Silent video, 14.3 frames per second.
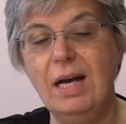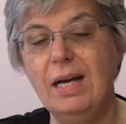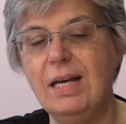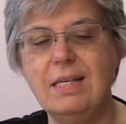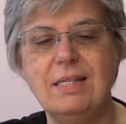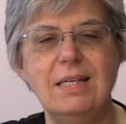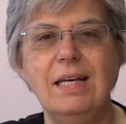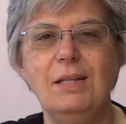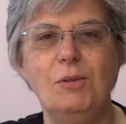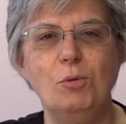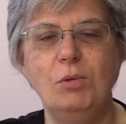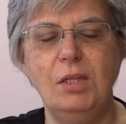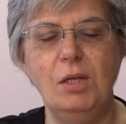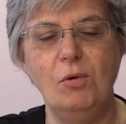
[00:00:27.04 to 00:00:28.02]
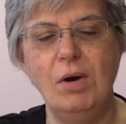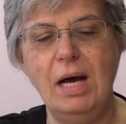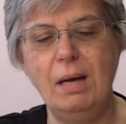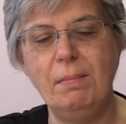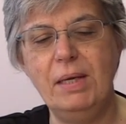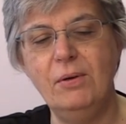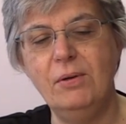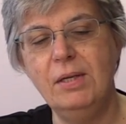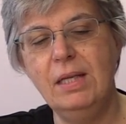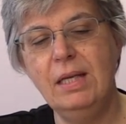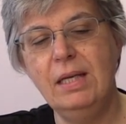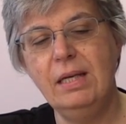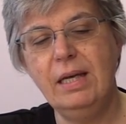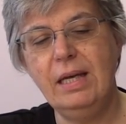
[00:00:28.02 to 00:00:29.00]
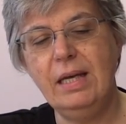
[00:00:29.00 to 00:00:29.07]
anche se tutti lo amano.
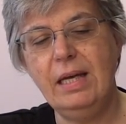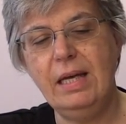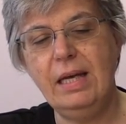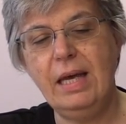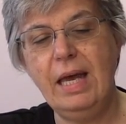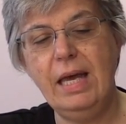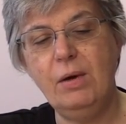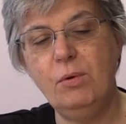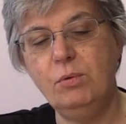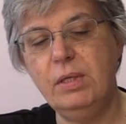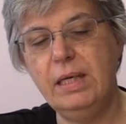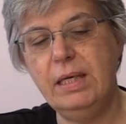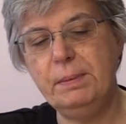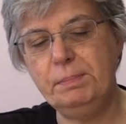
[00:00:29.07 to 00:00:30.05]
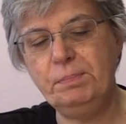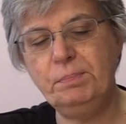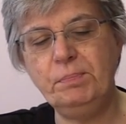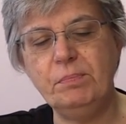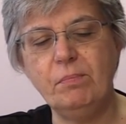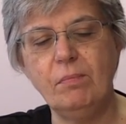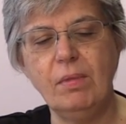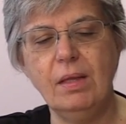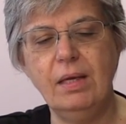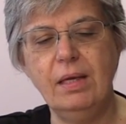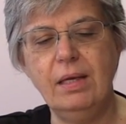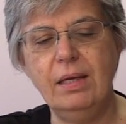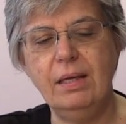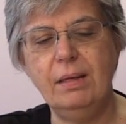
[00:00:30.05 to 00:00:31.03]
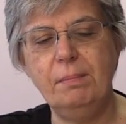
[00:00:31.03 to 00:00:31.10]
Eh, è un
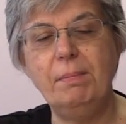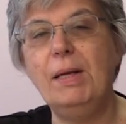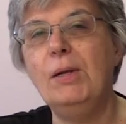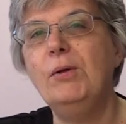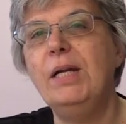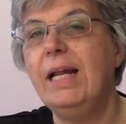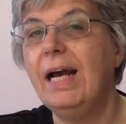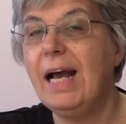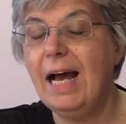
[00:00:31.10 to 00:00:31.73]
eh, pallone da